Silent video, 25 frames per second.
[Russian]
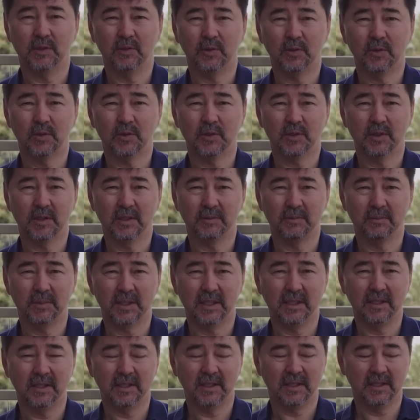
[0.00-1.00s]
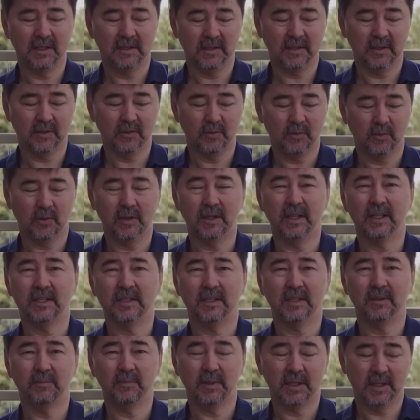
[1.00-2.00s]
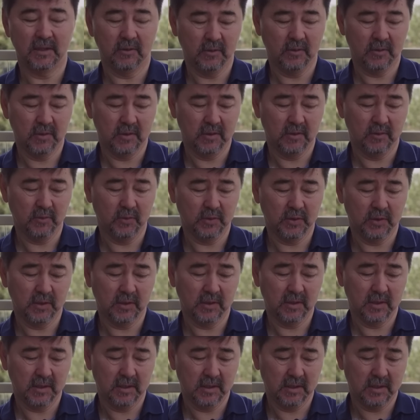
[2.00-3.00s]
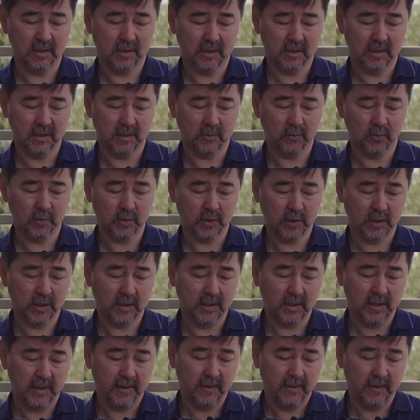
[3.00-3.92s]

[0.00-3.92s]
тоже Marine Health, ну классный бат, э, очень э, хороший,